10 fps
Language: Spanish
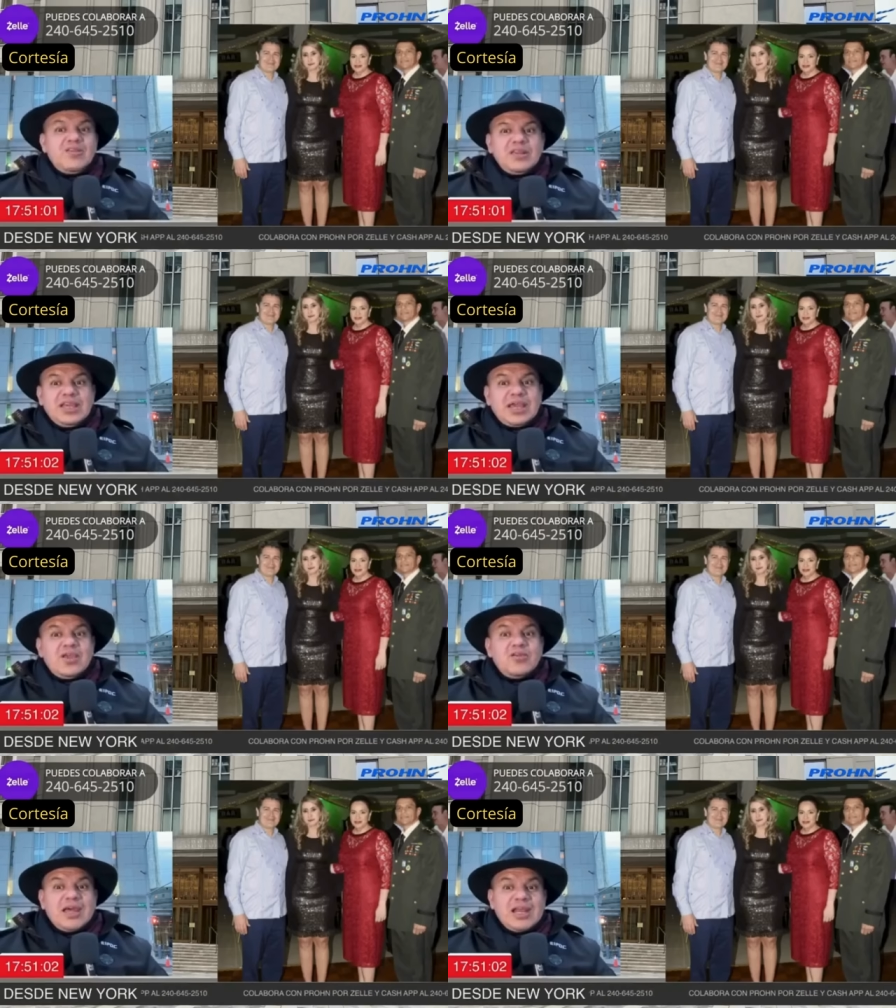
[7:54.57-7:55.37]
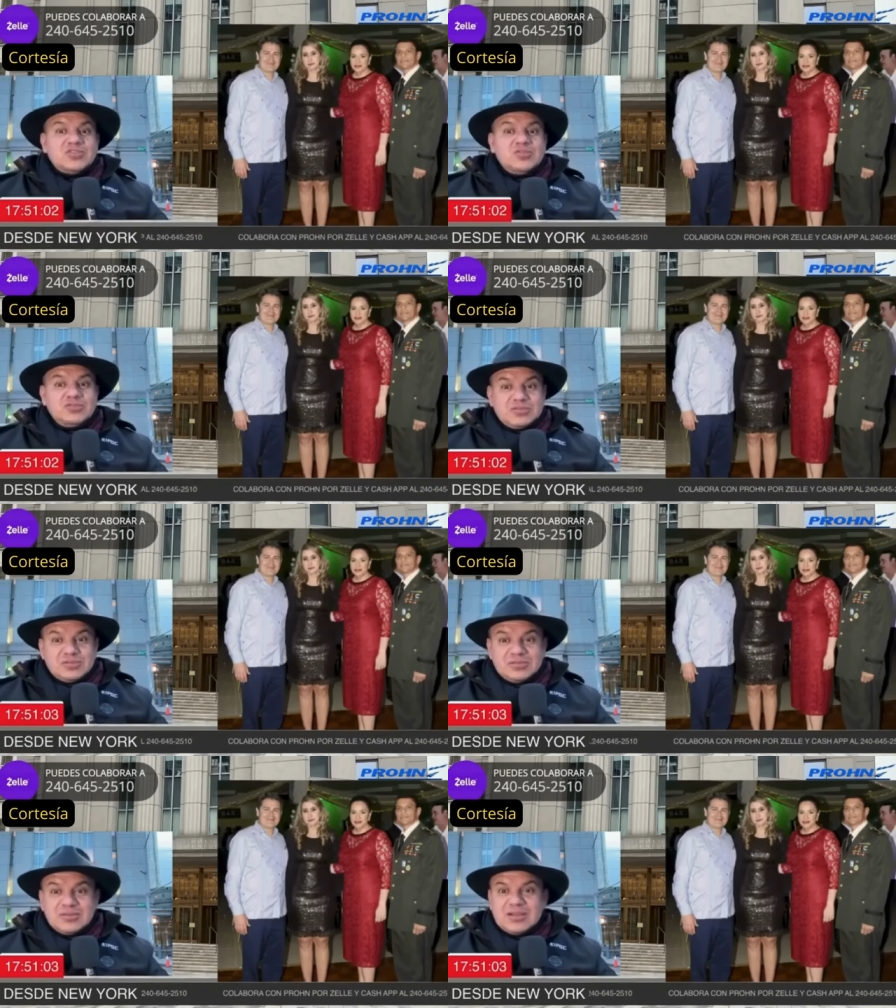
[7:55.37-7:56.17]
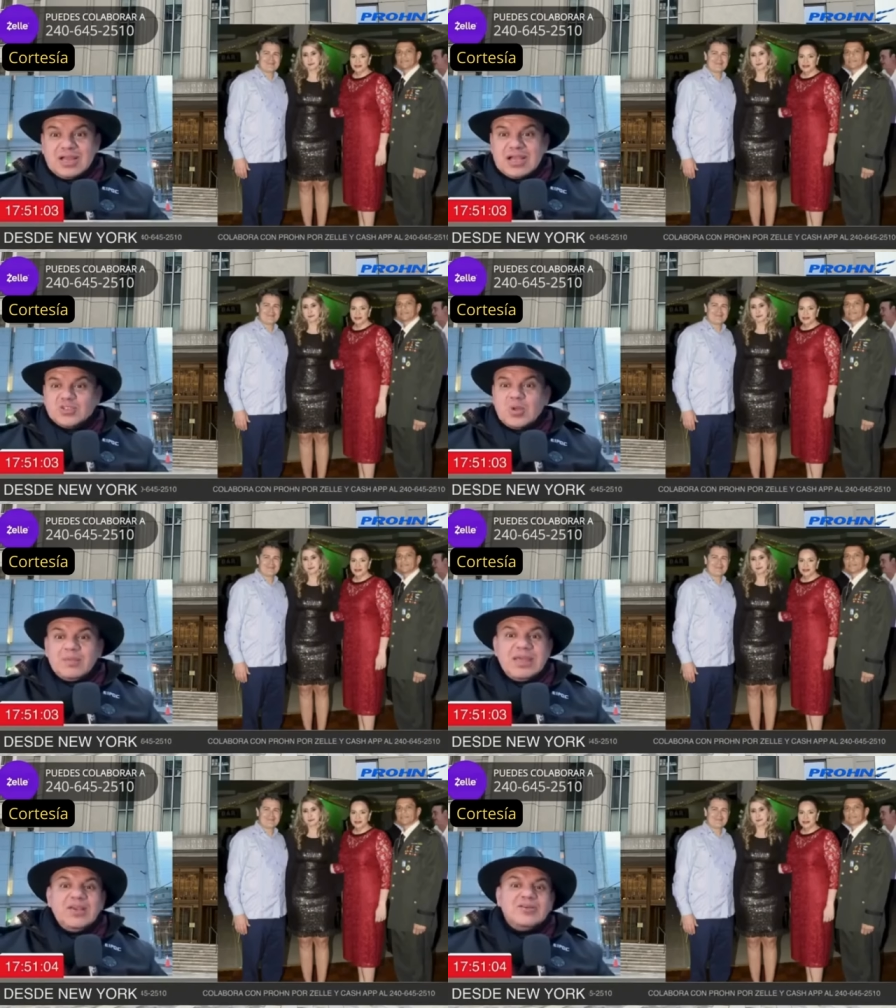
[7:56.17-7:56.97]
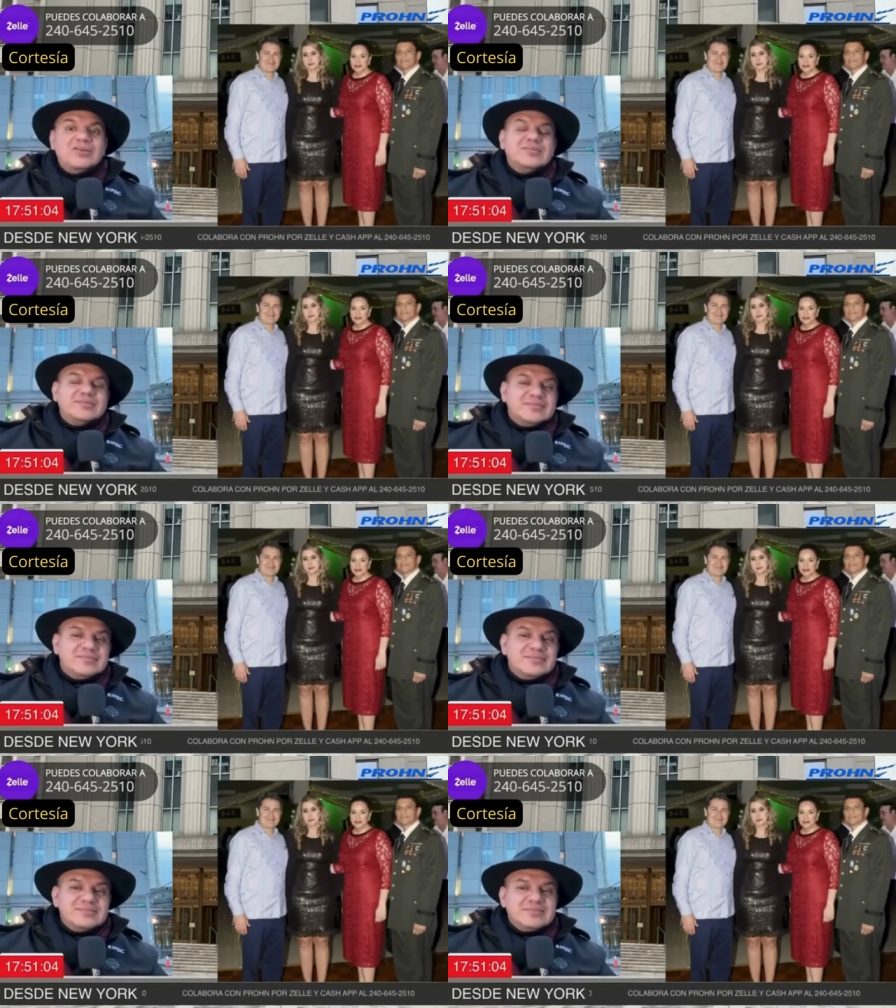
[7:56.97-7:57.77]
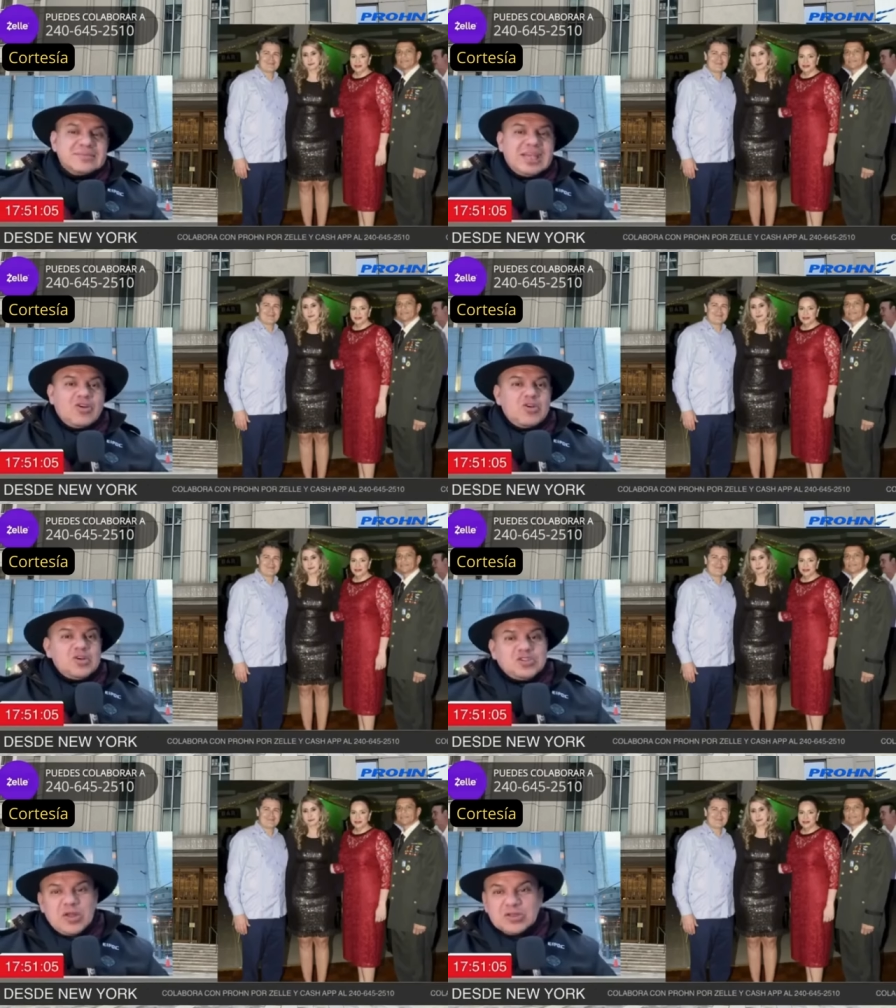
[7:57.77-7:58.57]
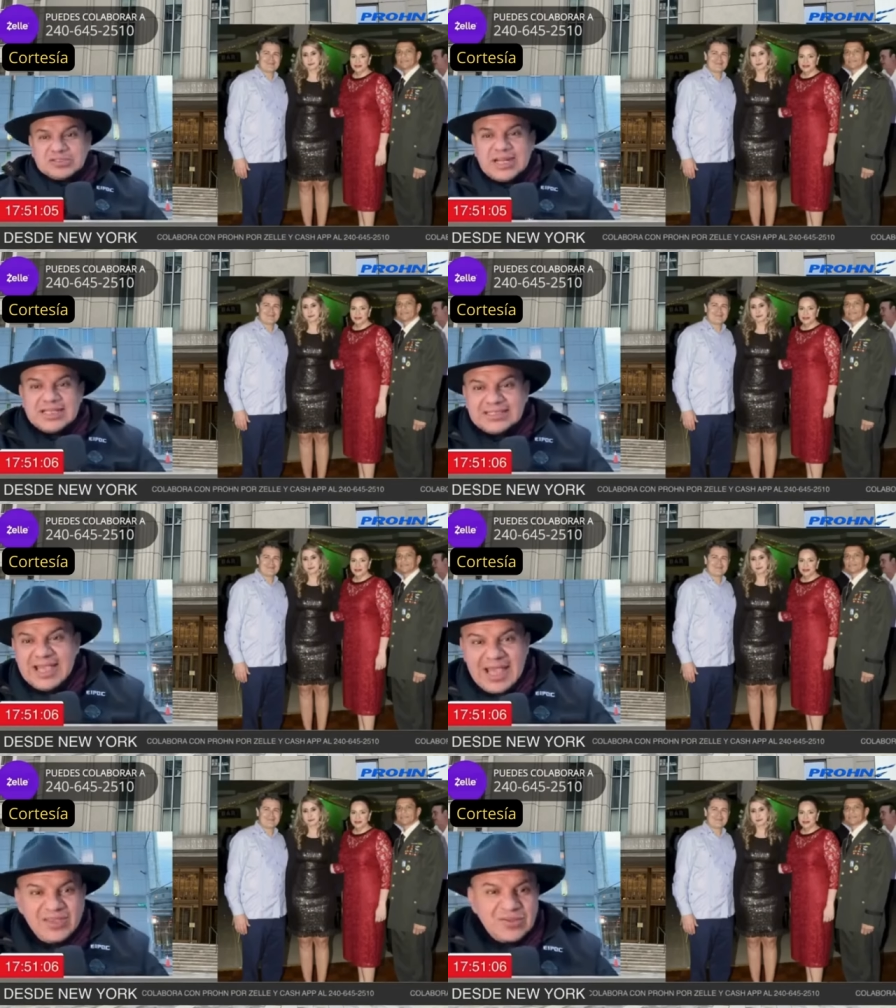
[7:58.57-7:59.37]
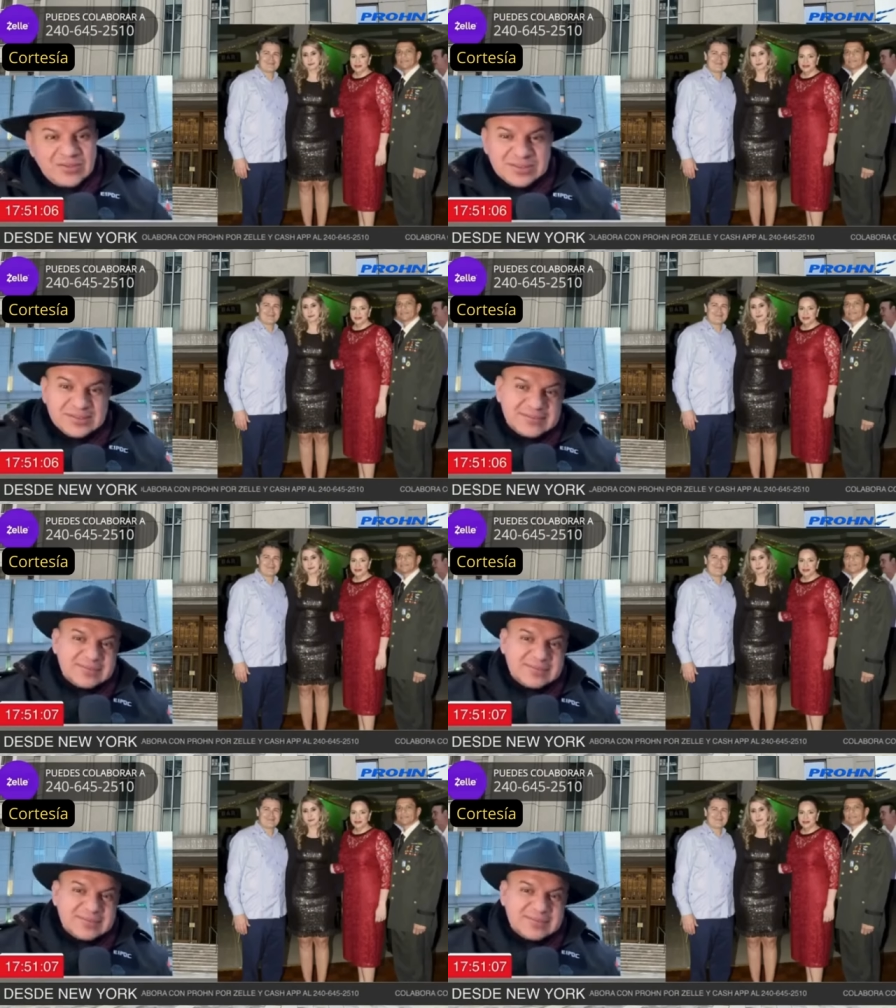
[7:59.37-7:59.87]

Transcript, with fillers: dice que ayudar a su, a su amigo que conoció a los 13 años.